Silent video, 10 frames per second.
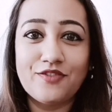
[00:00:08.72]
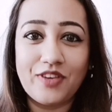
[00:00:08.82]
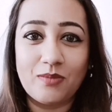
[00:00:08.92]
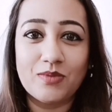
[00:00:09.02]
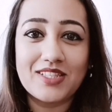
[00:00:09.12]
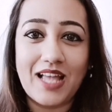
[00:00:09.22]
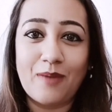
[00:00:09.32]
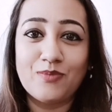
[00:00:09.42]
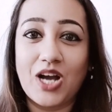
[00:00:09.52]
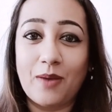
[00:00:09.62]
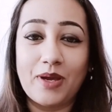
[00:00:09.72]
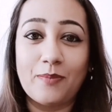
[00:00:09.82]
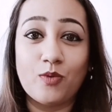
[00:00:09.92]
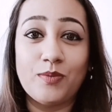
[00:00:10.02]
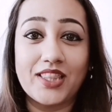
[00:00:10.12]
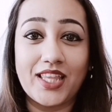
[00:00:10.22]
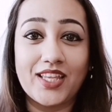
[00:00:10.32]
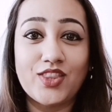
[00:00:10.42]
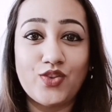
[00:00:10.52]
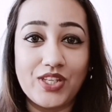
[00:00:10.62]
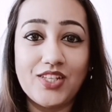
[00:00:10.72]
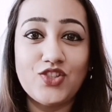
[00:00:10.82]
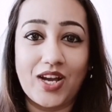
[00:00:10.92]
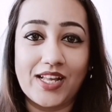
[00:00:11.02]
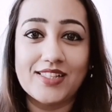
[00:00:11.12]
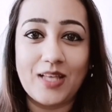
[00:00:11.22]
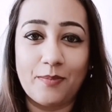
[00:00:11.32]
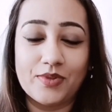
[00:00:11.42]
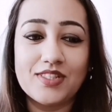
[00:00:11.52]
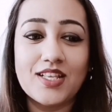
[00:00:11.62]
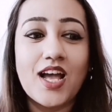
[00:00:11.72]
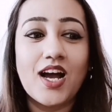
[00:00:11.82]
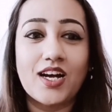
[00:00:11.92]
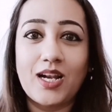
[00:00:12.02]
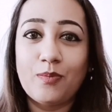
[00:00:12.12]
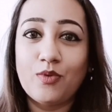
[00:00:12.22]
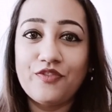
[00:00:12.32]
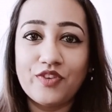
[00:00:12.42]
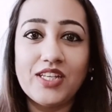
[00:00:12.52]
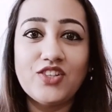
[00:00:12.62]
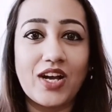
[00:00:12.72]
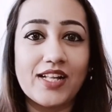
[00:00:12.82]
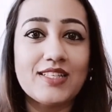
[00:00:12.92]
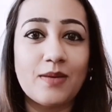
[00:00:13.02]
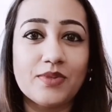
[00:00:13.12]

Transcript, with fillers: इज अ फेमस ऐप जहाँ पे आपको मिलते हैं थ्री ट्रायल सैंपल्स अगर आपको फ्री ट्रायल